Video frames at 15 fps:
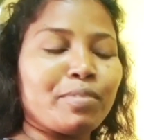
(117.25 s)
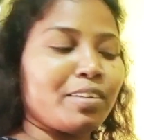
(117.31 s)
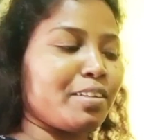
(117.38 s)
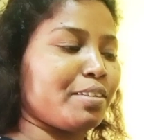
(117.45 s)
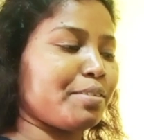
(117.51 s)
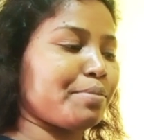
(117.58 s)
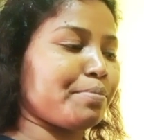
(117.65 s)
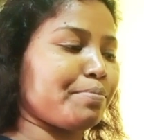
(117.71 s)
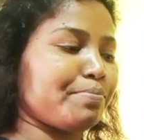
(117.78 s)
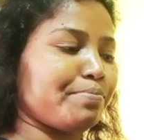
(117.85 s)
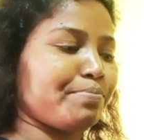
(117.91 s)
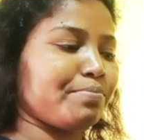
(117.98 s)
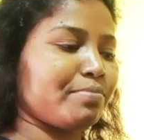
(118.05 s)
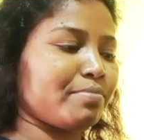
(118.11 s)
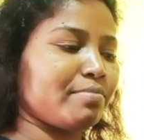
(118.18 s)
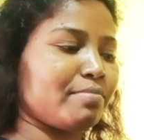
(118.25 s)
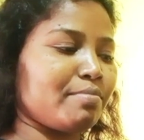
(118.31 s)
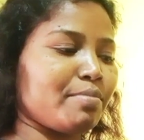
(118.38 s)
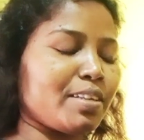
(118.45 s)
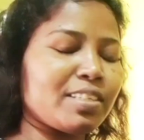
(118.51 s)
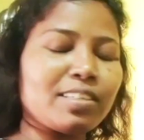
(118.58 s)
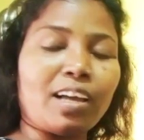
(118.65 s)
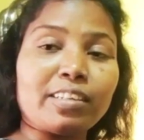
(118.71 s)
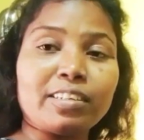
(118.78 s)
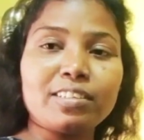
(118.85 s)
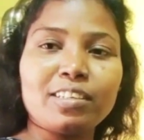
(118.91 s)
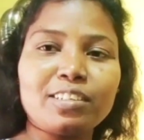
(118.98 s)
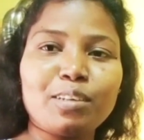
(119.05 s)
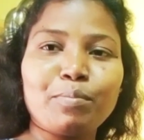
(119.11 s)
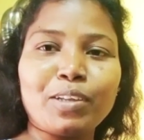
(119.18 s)
মানে বেশ তাজা
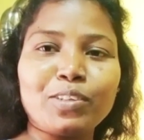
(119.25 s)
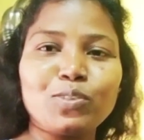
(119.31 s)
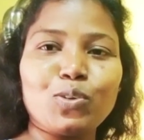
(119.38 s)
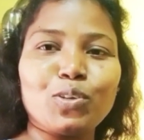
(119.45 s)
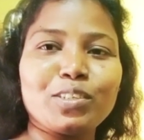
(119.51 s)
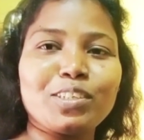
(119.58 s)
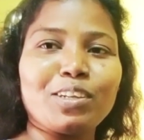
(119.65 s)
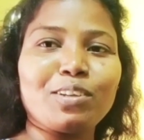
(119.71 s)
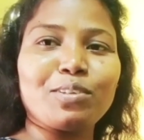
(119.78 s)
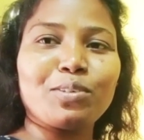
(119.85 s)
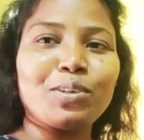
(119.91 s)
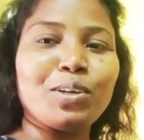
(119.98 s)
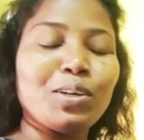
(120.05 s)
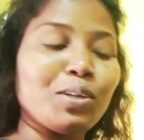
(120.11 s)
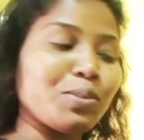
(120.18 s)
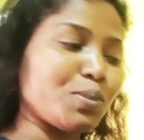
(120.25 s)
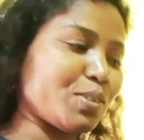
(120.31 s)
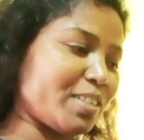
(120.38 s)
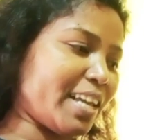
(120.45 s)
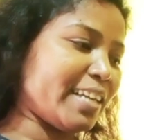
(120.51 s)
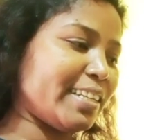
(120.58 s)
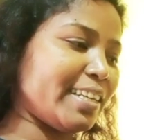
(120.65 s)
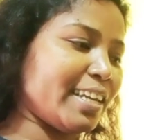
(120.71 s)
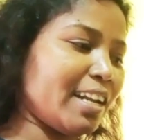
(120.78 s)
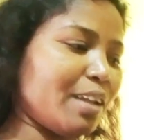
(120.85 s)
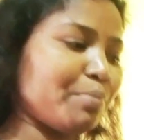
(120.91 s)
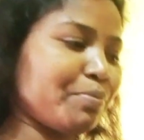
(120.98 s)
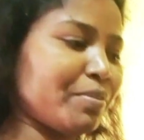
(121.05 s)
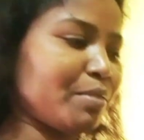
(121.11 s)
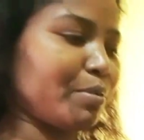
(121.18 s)
তাজা মাছগুলো ছিল তো সেই নিয়ে
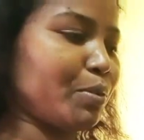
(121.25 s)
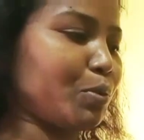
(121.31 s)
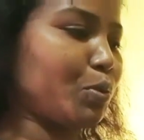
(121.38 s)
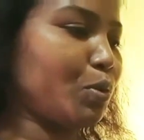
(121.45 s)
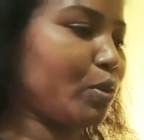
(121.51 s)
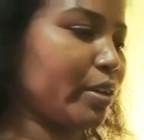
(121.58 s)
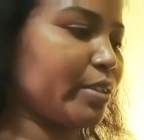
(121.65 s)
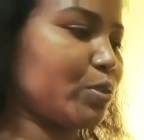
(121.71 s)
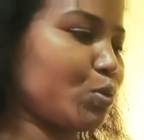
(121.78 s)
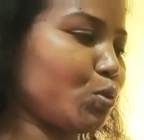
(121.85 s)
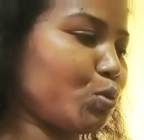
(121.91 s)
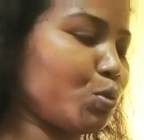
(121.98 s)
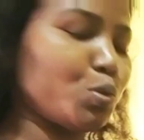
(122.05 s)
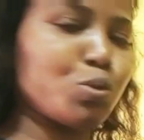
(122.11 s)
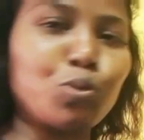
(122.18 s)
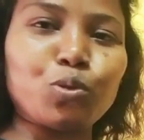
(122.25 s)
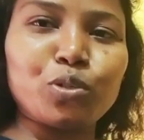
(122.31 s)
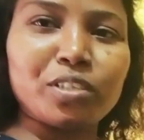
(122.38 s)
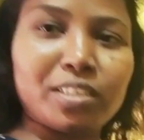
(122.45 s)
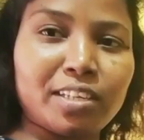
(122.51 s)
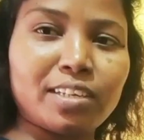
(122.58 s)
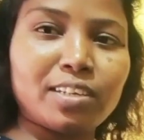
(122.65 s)
এলাম এবার ওগুলো একটু সর্ষে